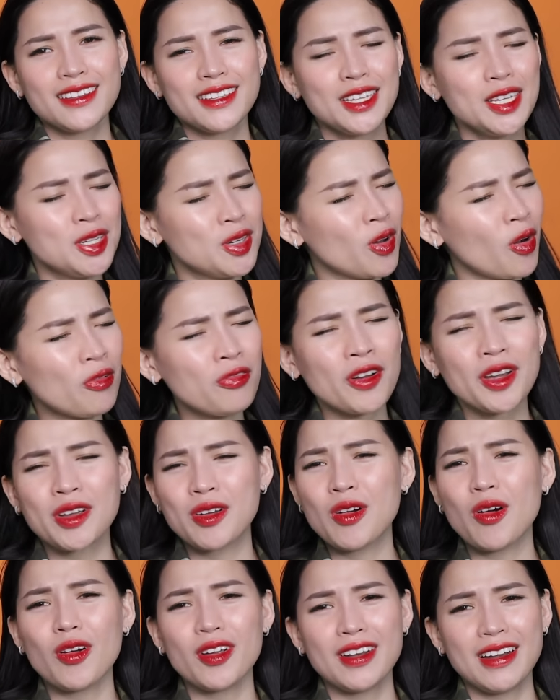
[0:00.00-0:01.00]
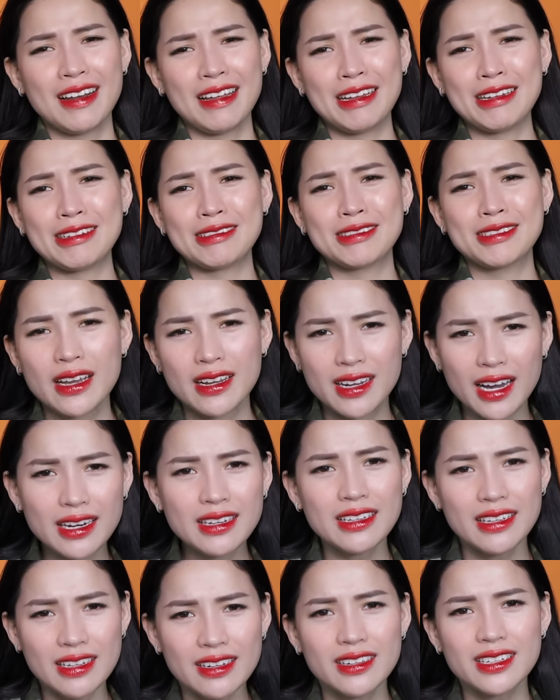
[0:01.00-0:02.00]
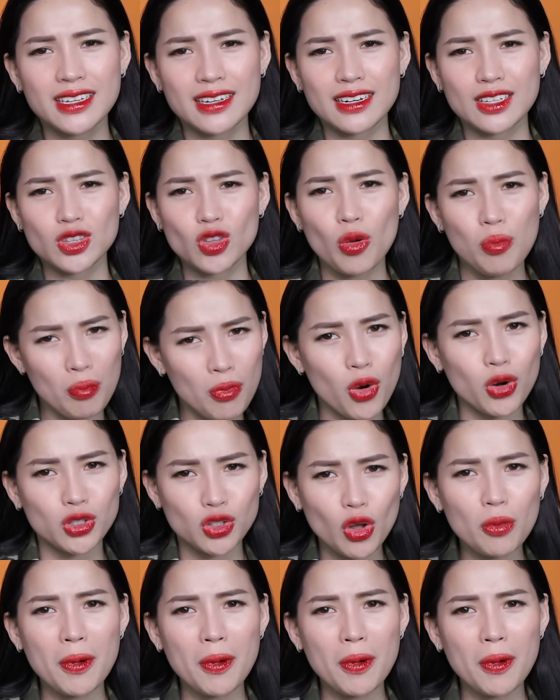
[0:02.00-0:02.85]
thì nó phải gọi là gần như là top 1,